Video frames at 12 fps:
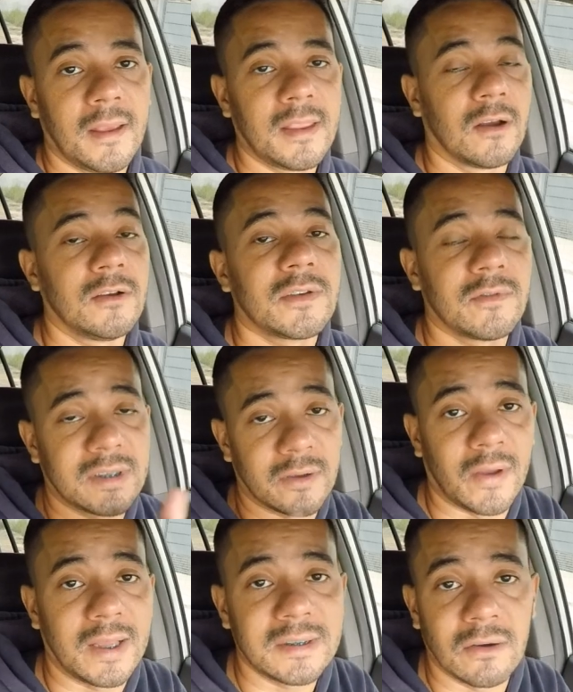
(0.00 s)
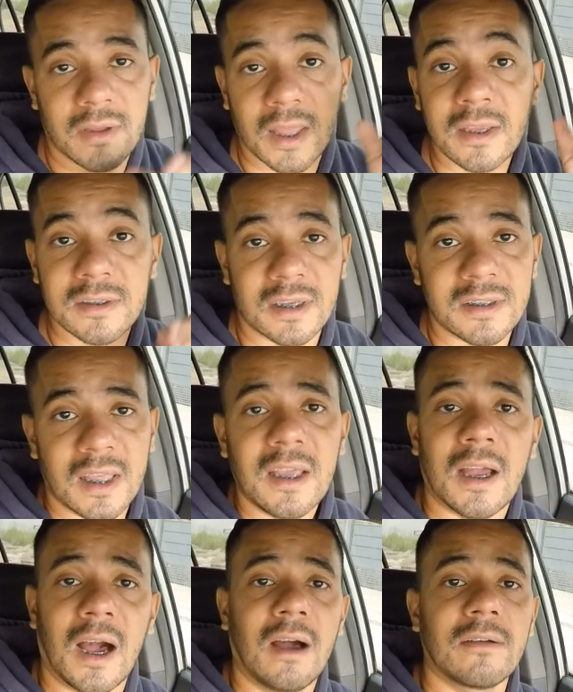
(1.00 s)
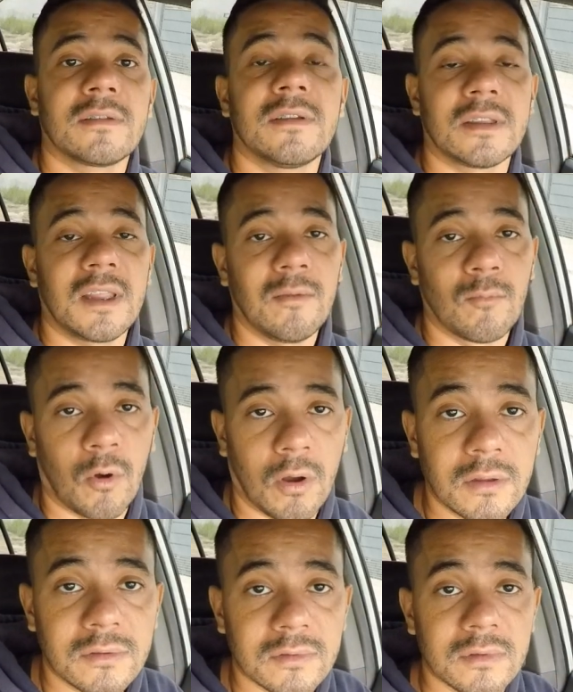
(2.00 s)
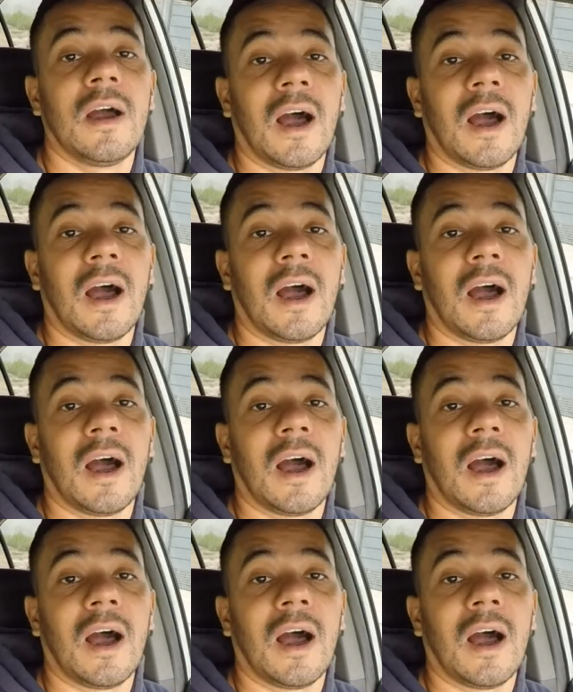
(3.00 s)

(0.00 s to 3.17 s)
Então, se você conhece alguém que já tem carro, que já tem moto,